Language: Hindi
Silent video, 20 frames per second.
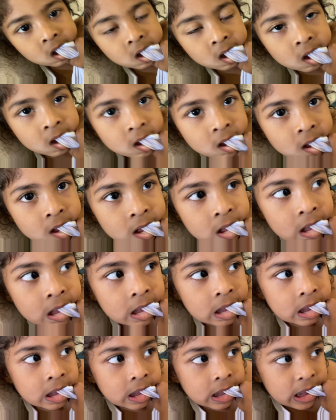लेगा आज
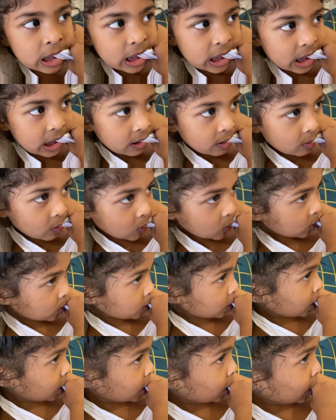हैं
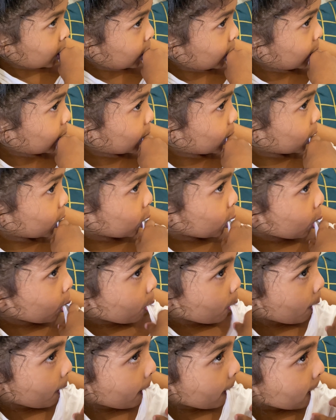
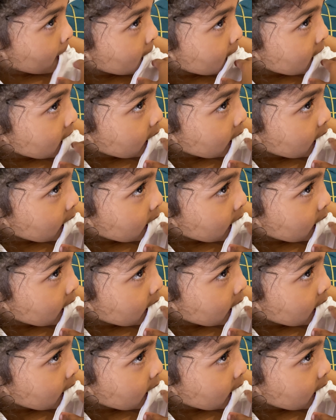बोलो